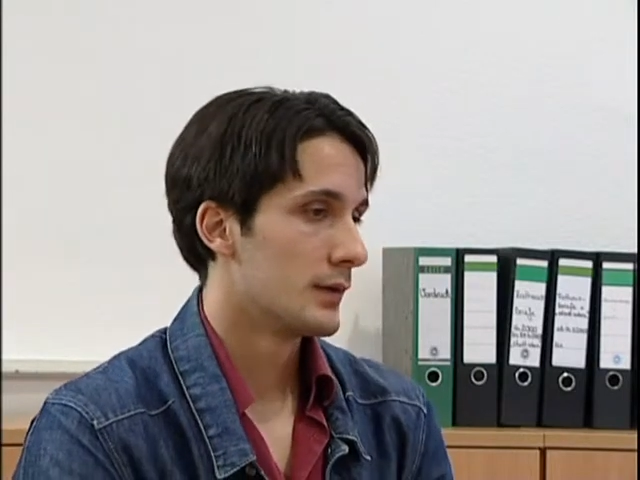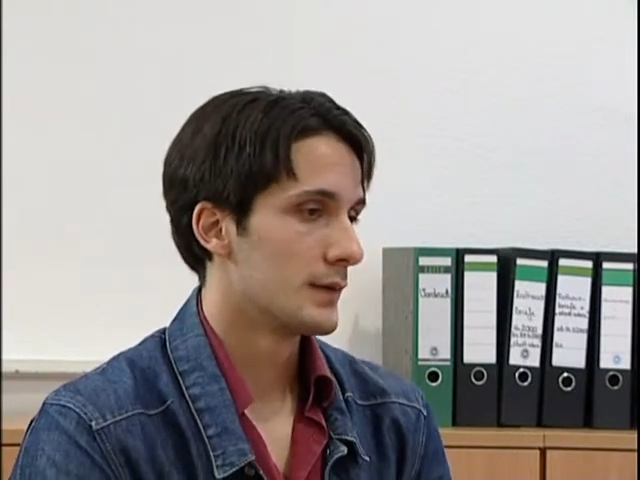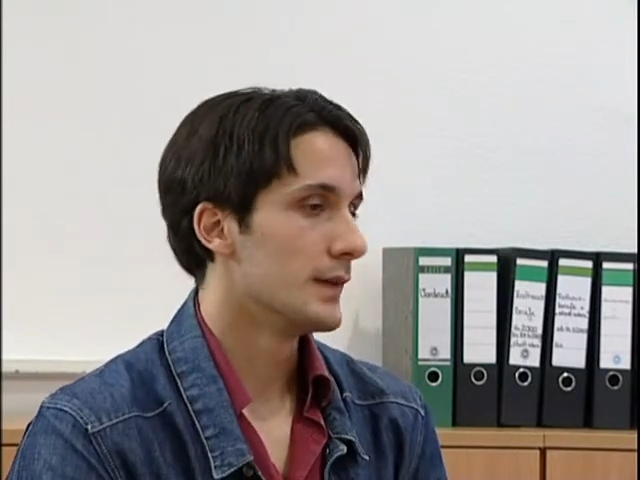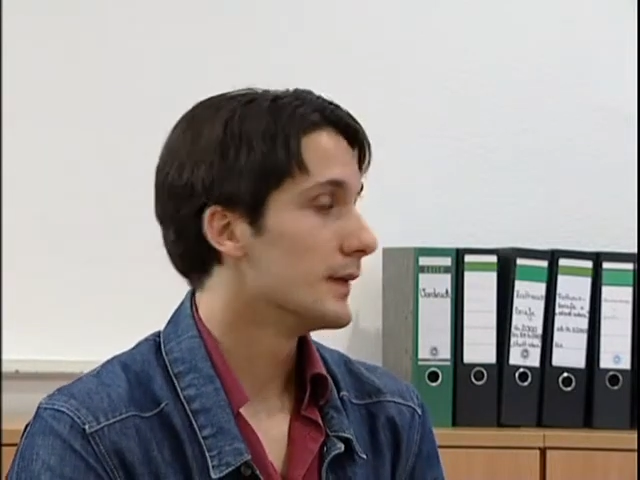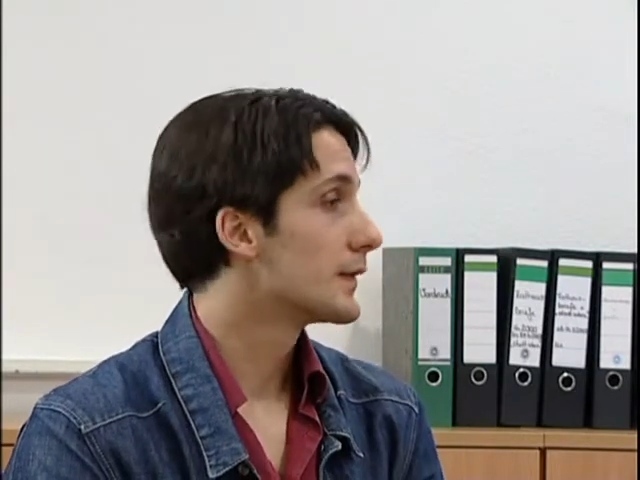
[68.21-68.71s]

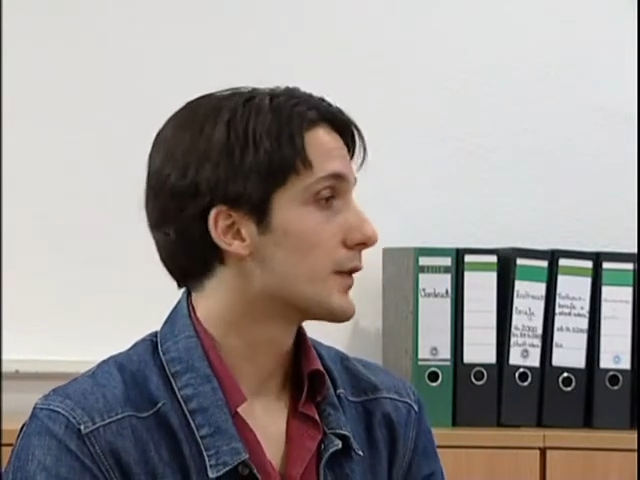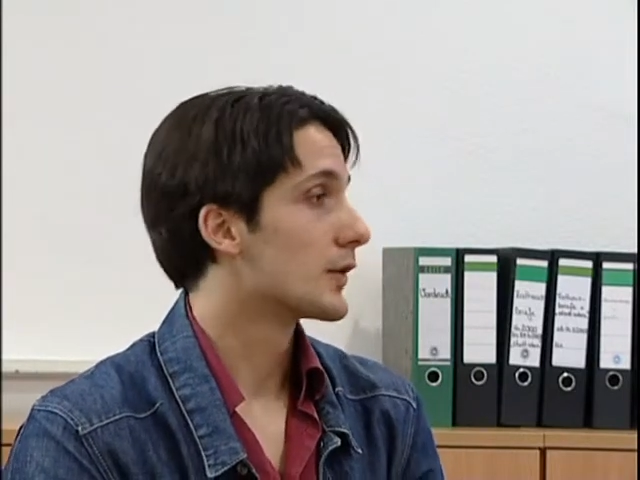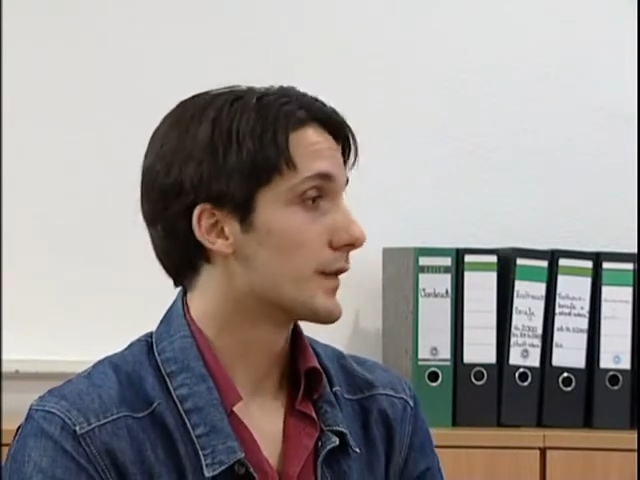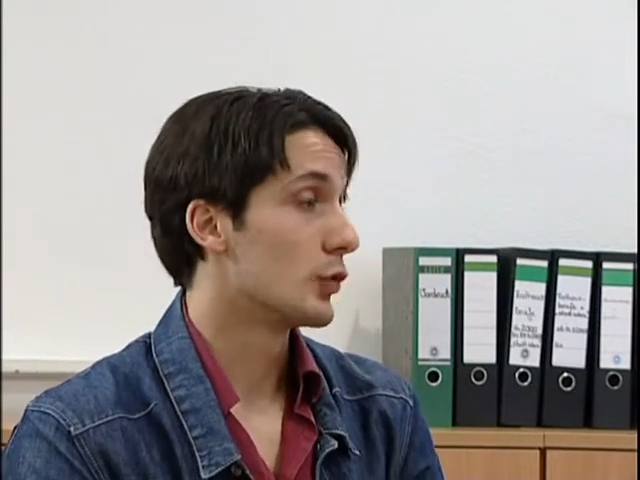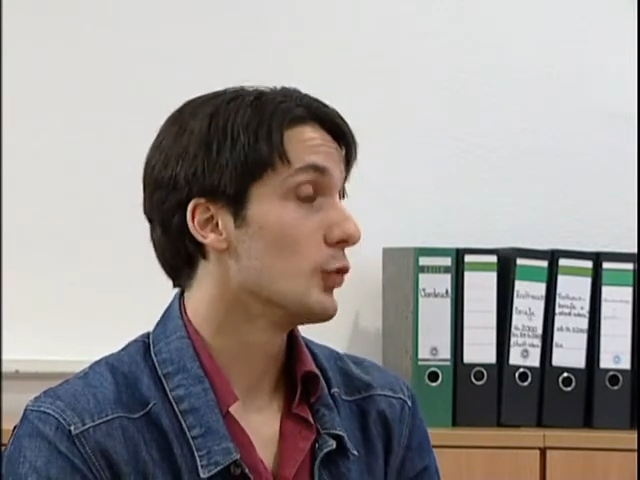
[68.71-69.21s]
Sie ist
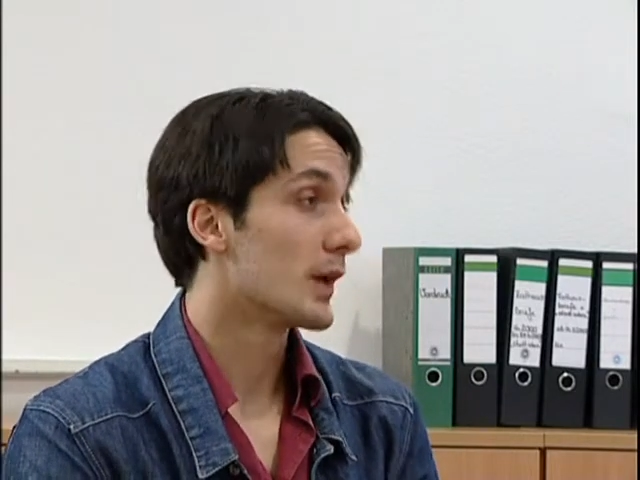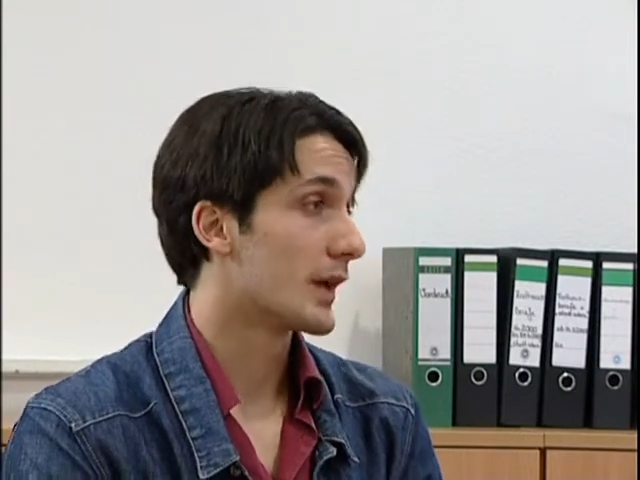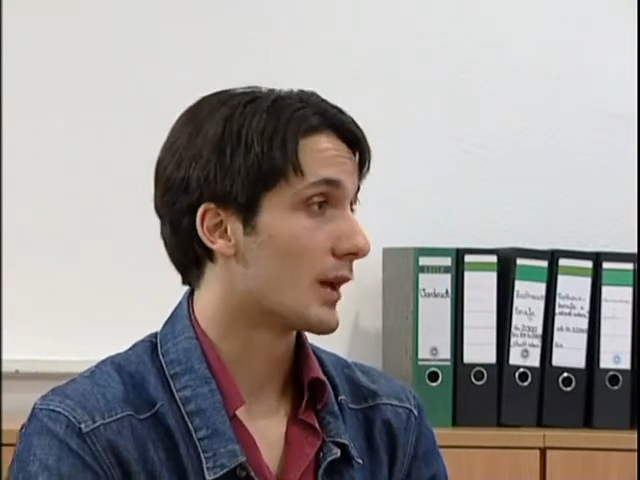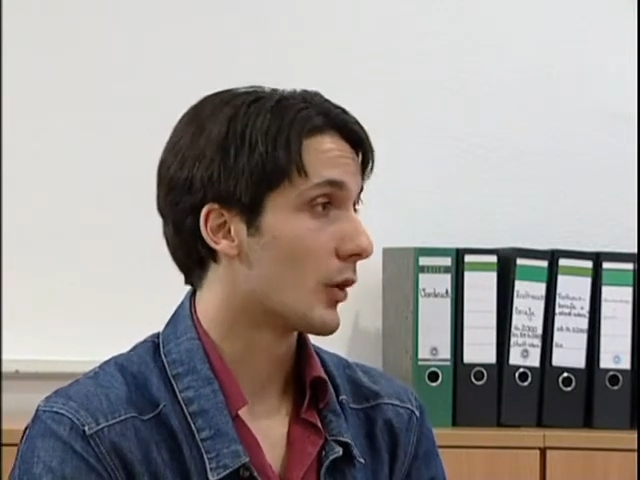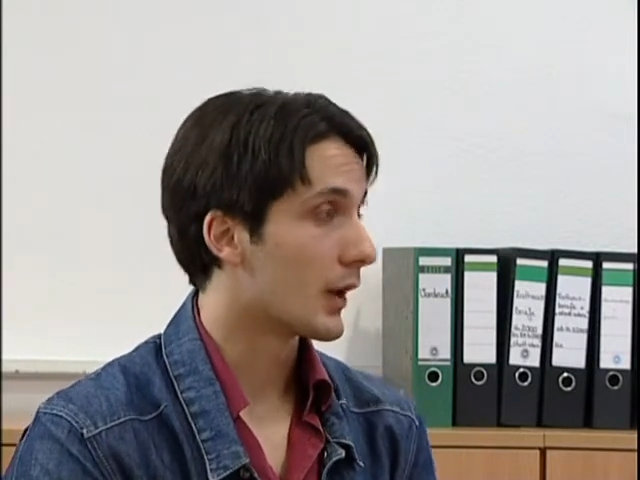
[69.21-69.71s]
sonst
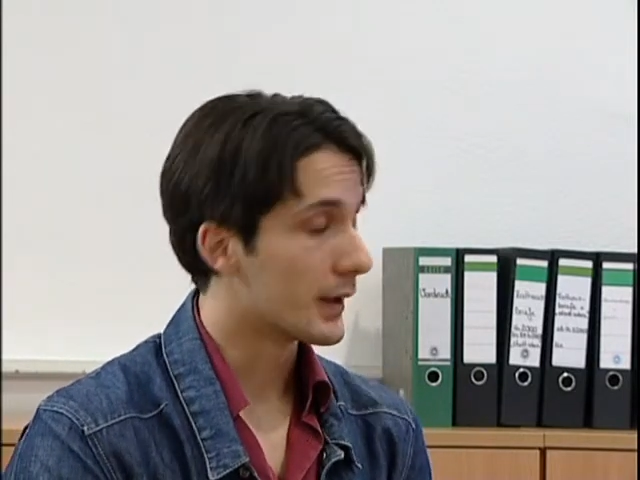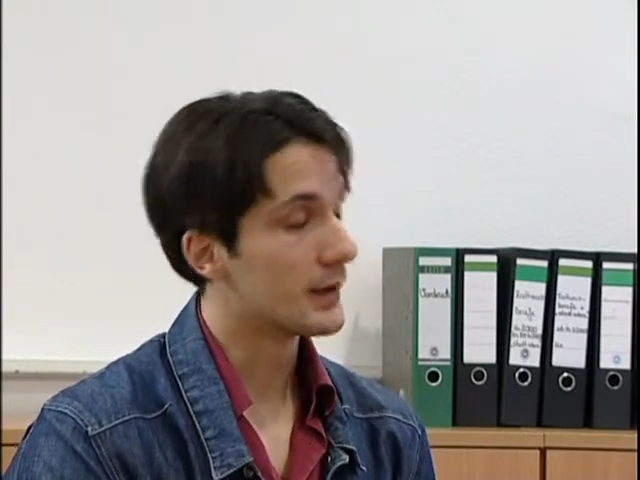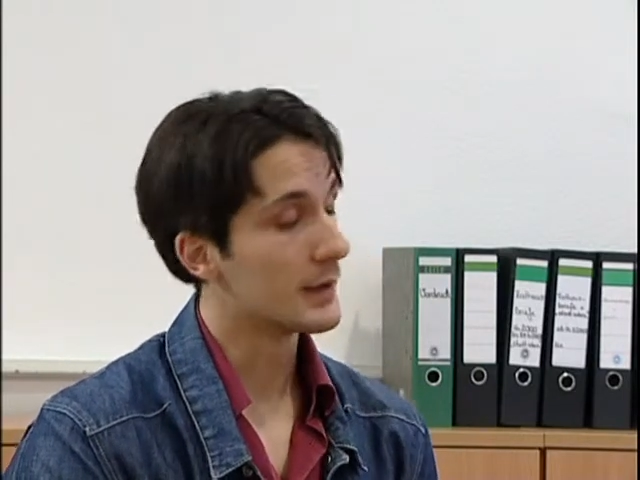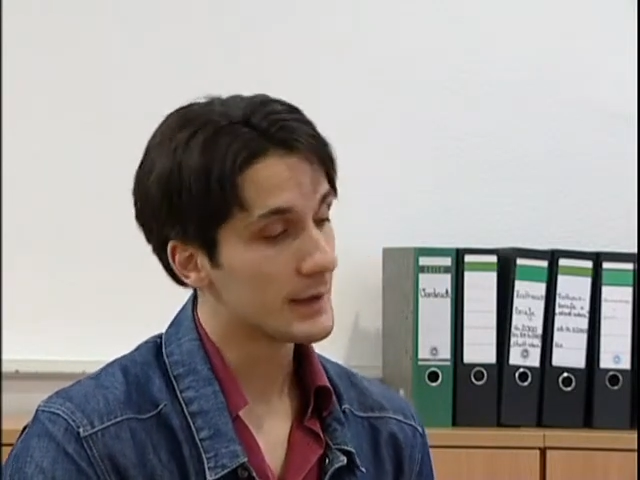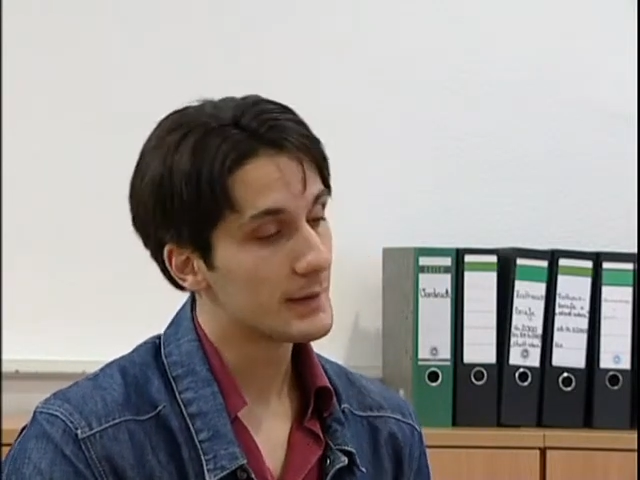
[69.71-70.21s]
übergenau,
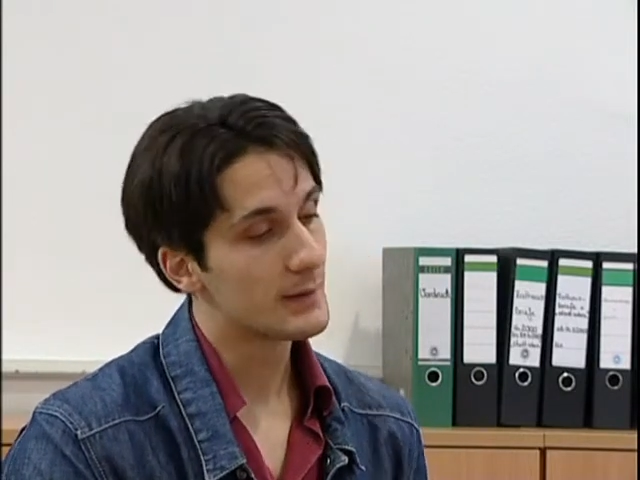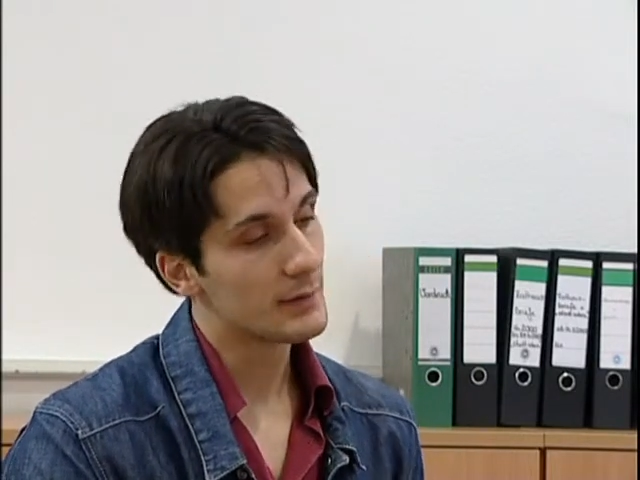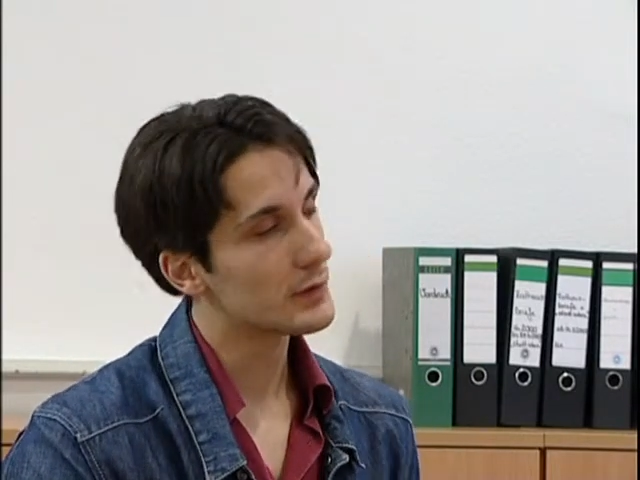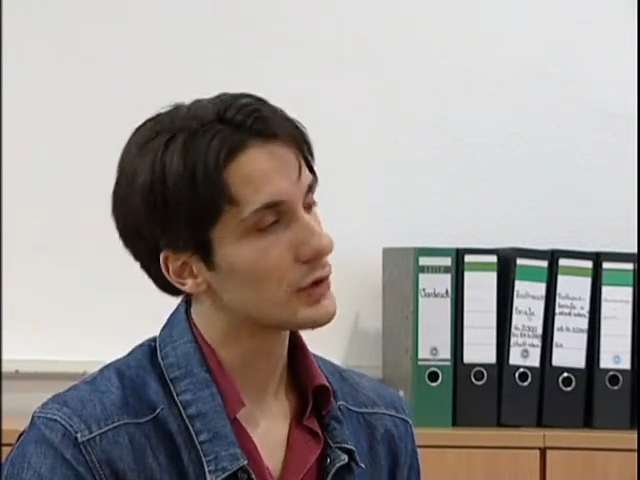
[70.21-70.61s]
eine richtige